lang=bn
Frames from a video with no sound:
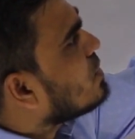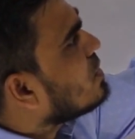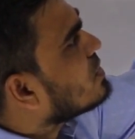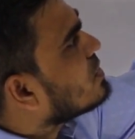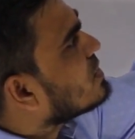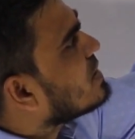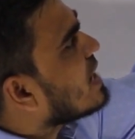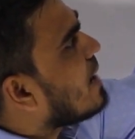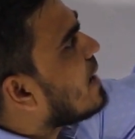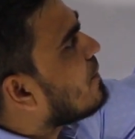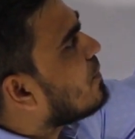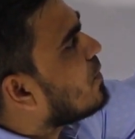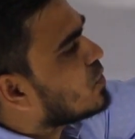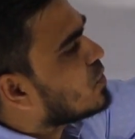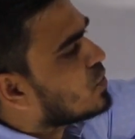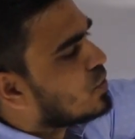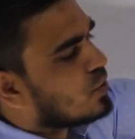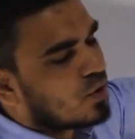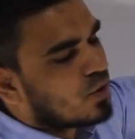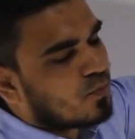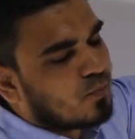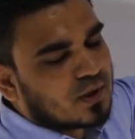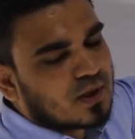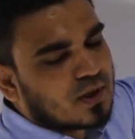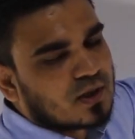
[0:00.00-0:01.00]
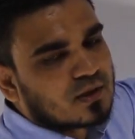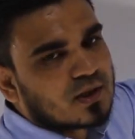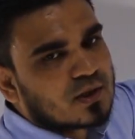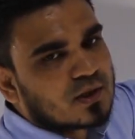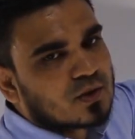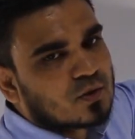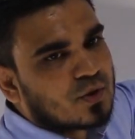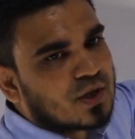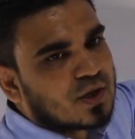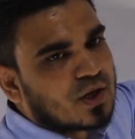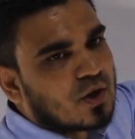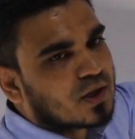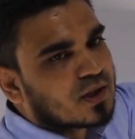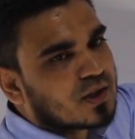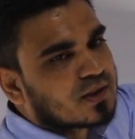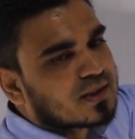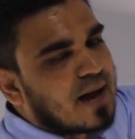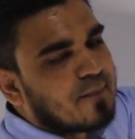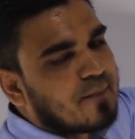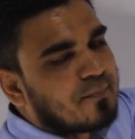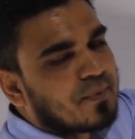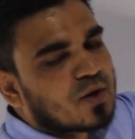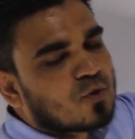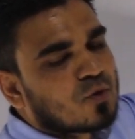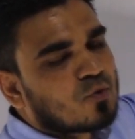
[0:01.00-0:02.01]
হলো তাপ অন্তরক পদার্থের তৈরি অর্থাৎ
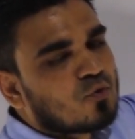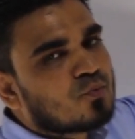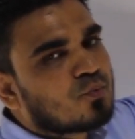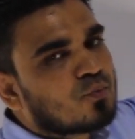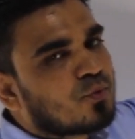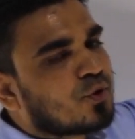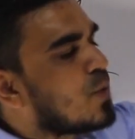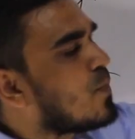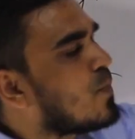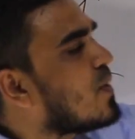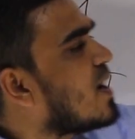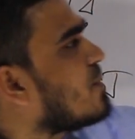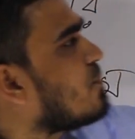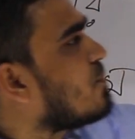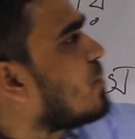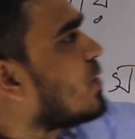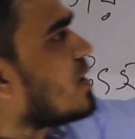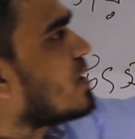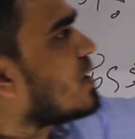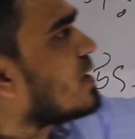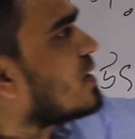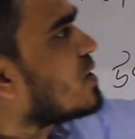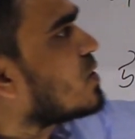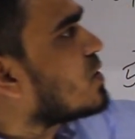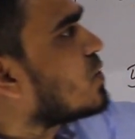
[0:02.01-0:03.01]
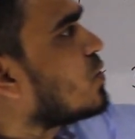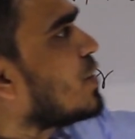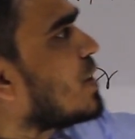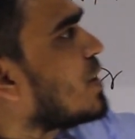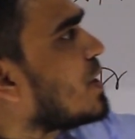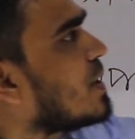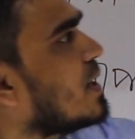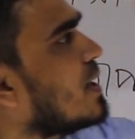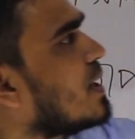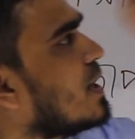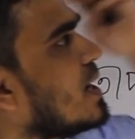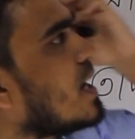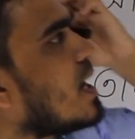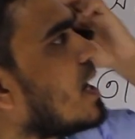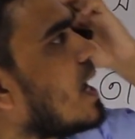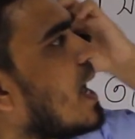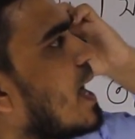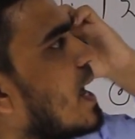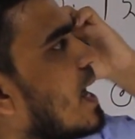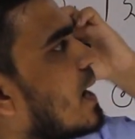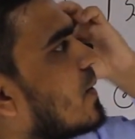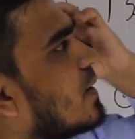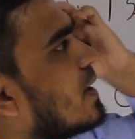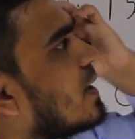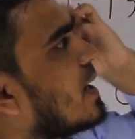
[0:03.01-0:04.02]
তাপের কুপরিবাহী পদার্থের তৈরি
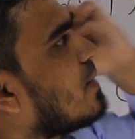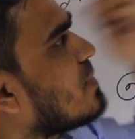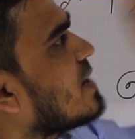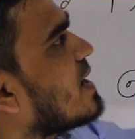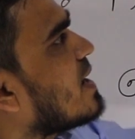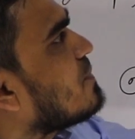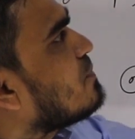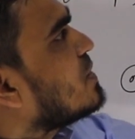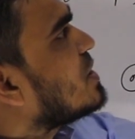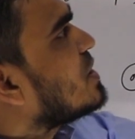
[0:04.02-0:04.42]
এখন আমরা এই